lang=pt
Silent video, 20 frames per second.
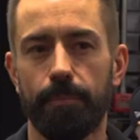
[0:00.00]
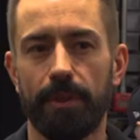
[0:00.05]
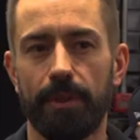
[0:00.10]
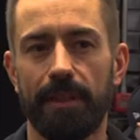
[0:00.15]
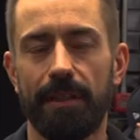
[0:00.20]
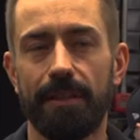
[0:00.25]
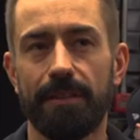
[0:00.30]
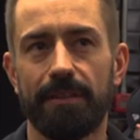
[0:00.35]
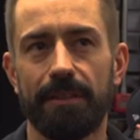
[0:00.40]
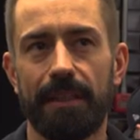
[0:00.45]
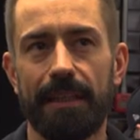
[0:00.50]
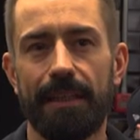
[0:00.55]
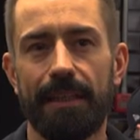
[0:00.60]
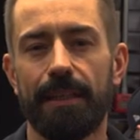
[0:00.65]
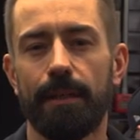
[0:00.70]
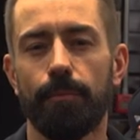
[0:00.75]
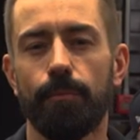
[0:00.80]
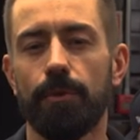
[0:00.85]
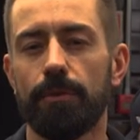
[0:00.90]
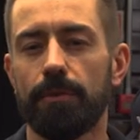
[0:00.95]
porque se
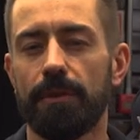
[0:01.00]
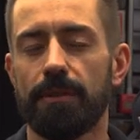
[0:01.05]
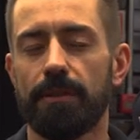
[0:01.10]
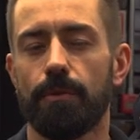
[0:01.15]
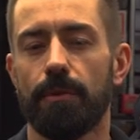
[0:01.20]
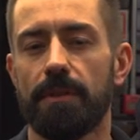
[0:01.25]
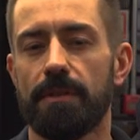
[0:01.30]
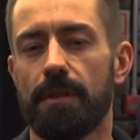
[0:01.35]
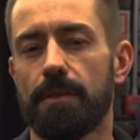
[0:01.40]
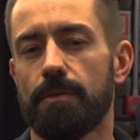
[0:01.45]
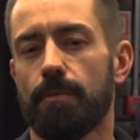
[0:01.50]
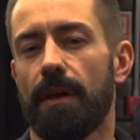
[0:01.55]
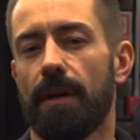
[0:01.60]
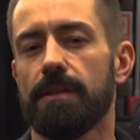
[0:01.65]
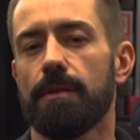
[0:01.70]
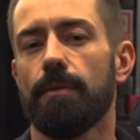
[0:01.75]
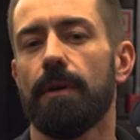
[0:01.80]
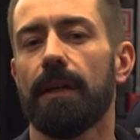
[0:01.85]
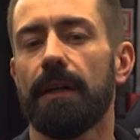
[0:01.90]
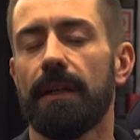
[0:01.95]
liga muito nas coisas nas
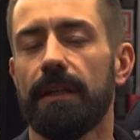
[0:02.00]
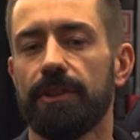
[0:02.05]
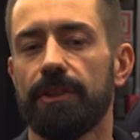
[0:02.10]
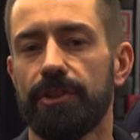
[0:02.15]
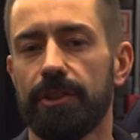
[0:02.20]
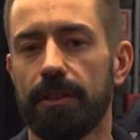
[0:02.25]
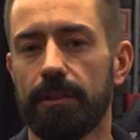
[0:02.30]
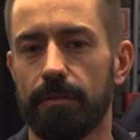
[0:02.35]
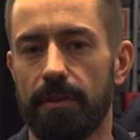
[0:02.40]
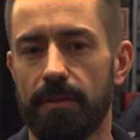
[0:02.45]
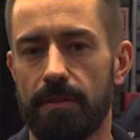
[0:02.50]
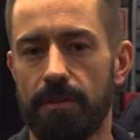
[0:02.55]
quais eu acredito,